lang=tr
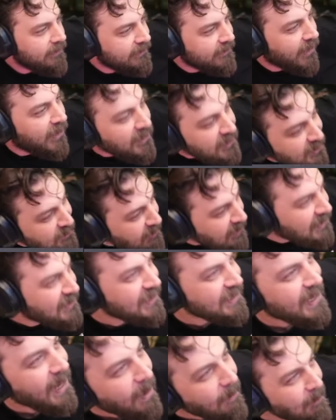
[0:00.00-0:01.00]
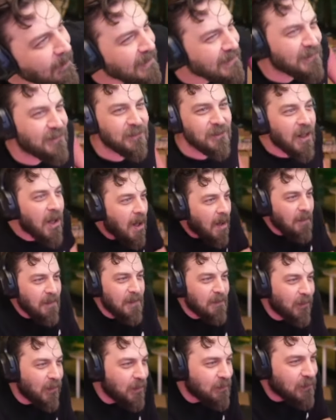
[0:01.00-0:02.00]
Tanışmak için ne yaparız diyor. Ne
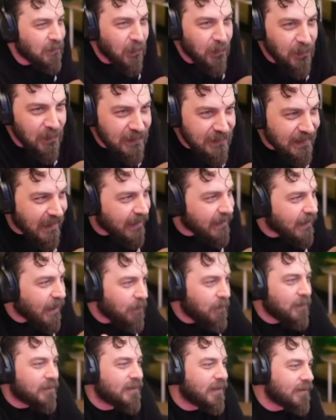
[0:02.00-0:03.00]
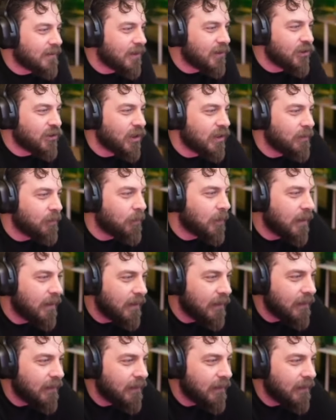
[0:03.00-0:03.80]
yapayım oğlum? Gönül ister ki hepinizle tanışalım.